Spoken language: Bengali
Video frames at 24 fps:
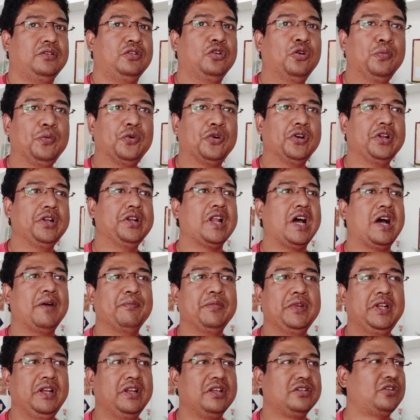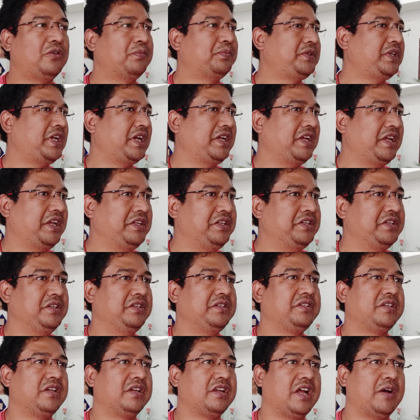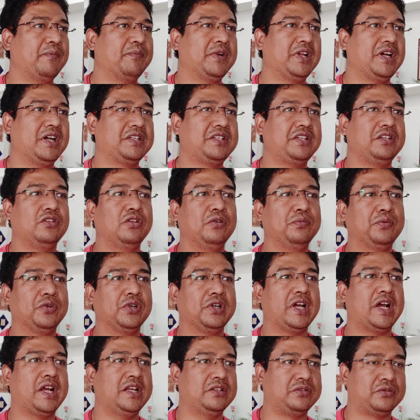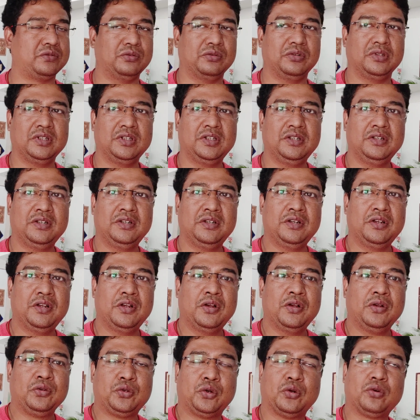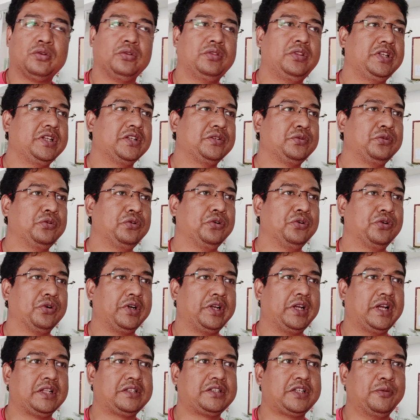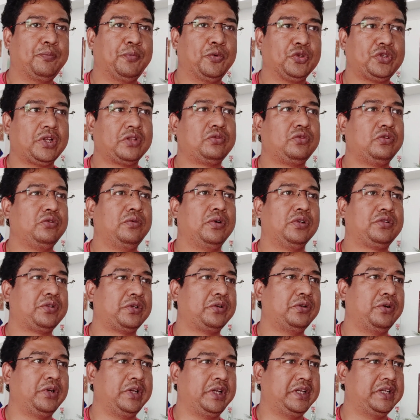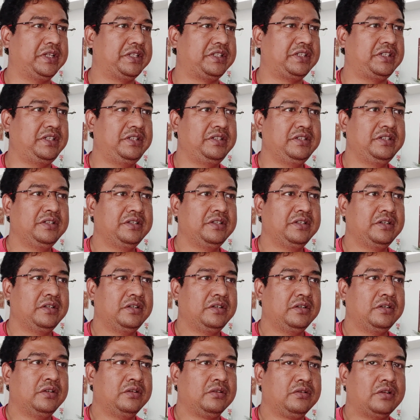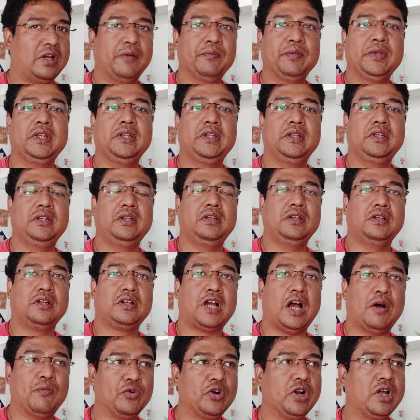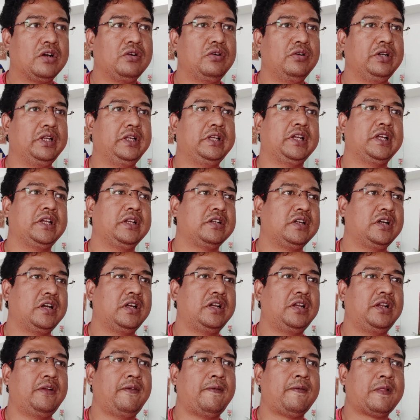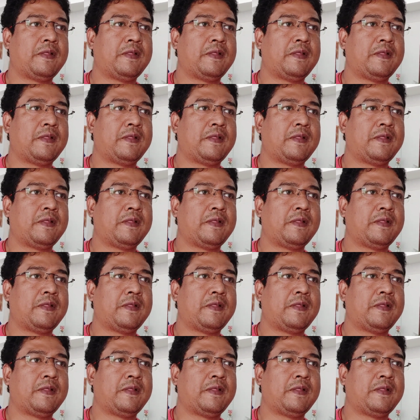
ধূপগুড়ি নাম নিলে সবচেয়ে আগে এই জিনিসটা নামটা আসে ধূপগুড়ি হাই স্কুল ছোটোর থেকে শুরু করে আজকে পঁচাত্তর বছর হয়ে গেছে তো আমি কামনা করি এখানকার